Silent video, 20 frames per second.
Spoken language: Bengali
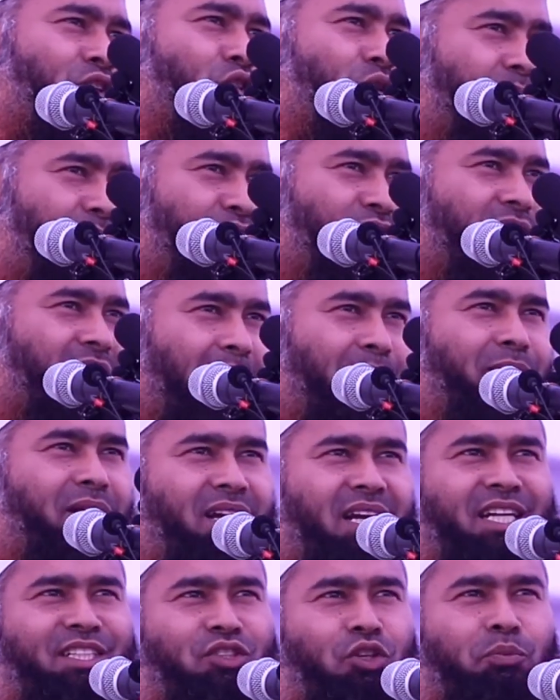তুমি যদি
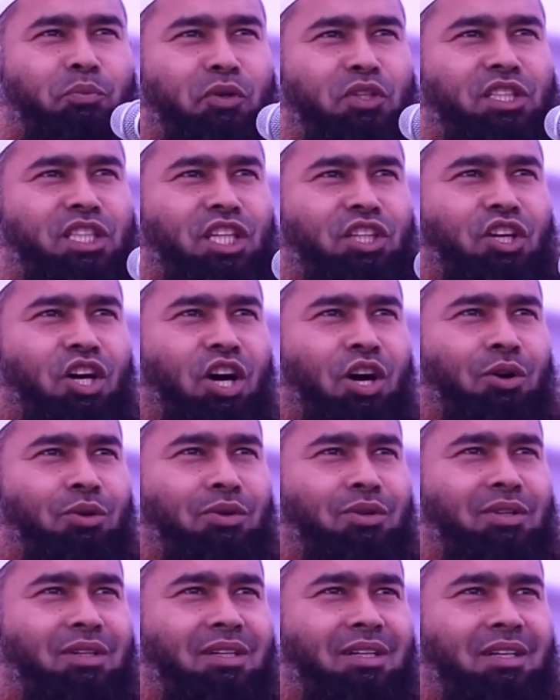আমার কাছে উপস্থিত হও
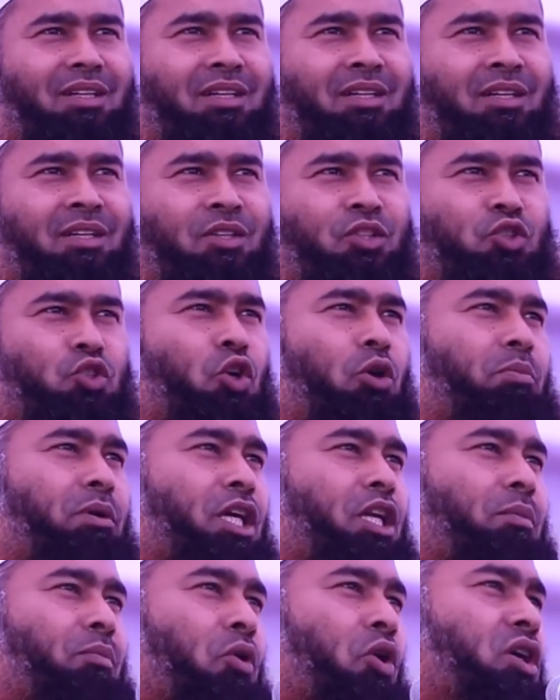
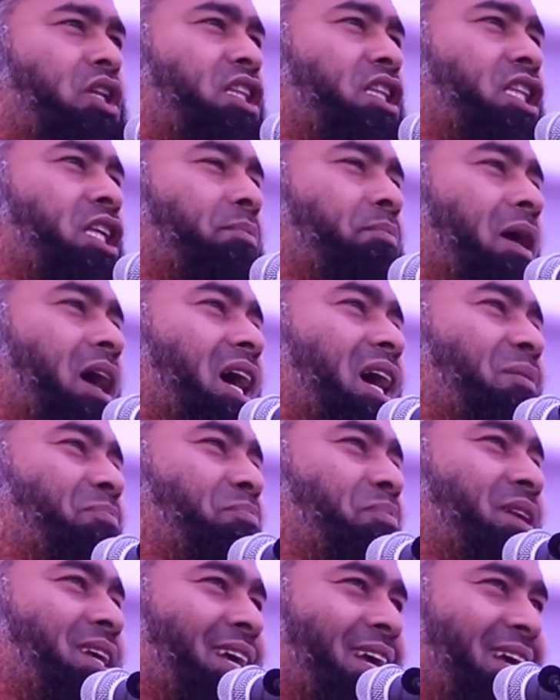জমিন ভর্তি পাপ
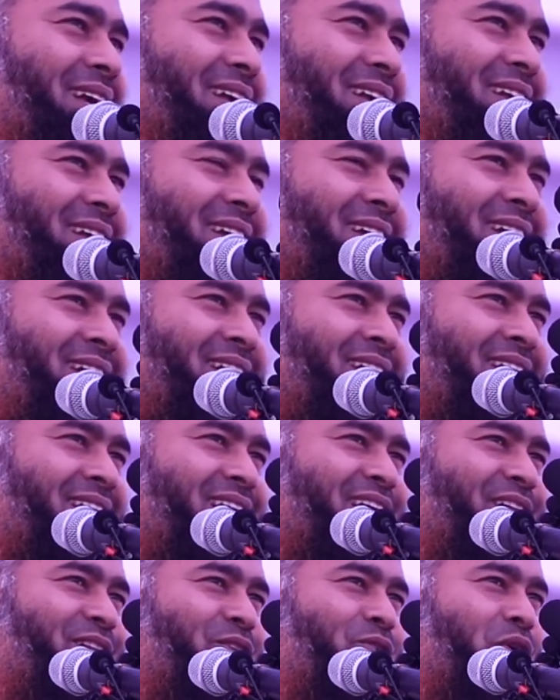নিয়ে
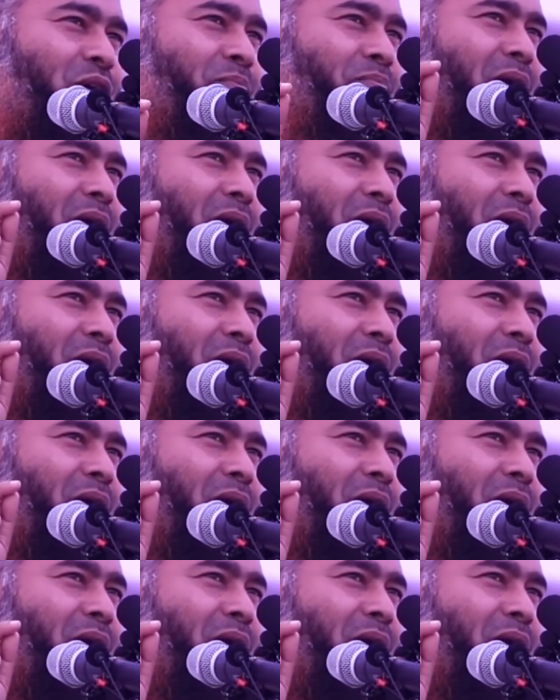কিন্তু ওই